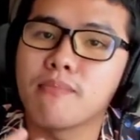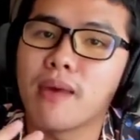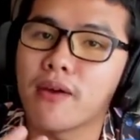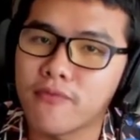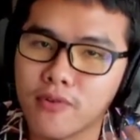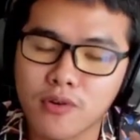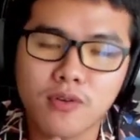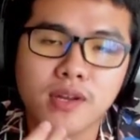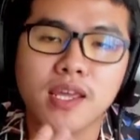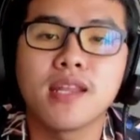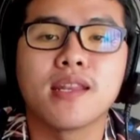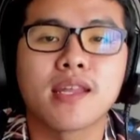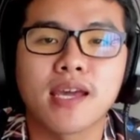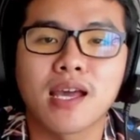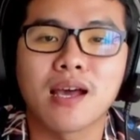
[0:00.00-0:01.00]
แบบ follow ten
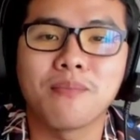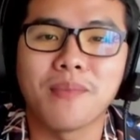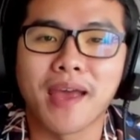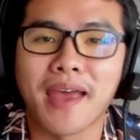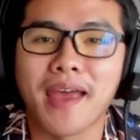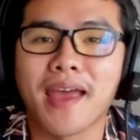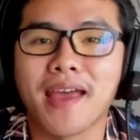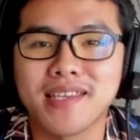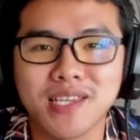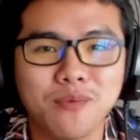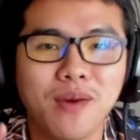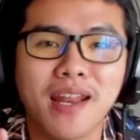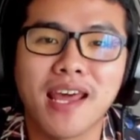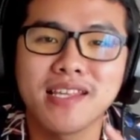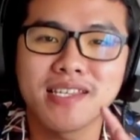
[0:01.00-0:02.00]
นะครับอ่าคิด
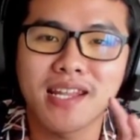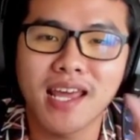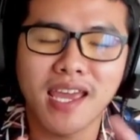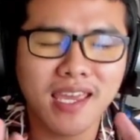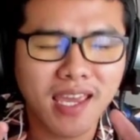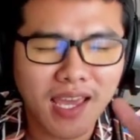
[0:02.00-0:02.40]
ว่าน่าจะได้